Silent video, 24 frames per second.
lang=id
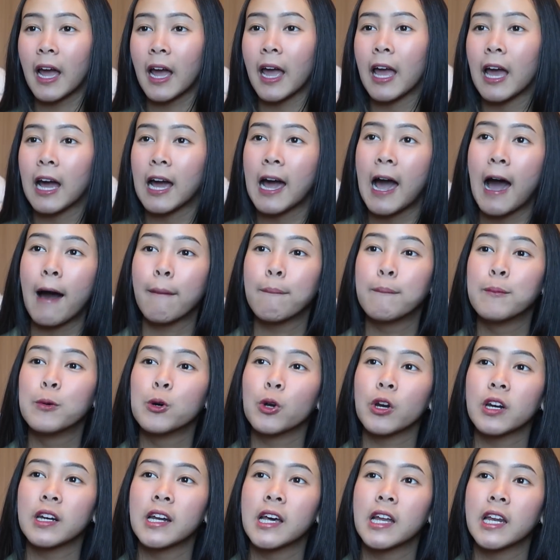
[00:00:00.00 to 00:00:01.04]
kayak
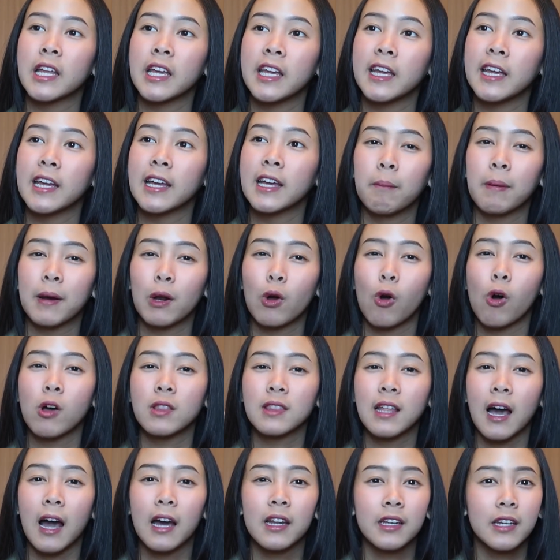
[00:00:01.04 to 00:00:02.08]
kabur dari
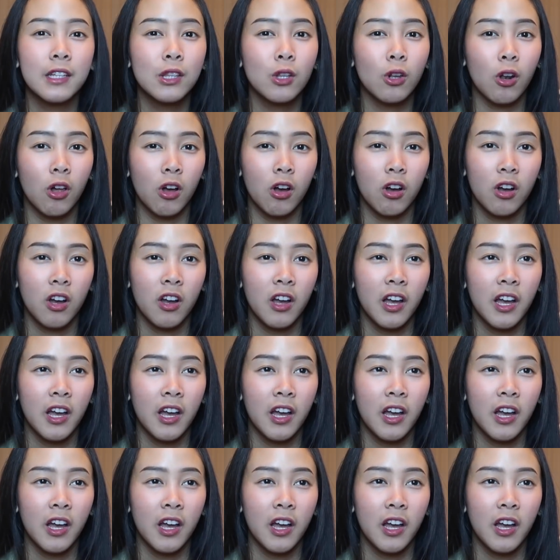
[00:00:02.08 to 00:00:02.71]
perkotaan gitu loh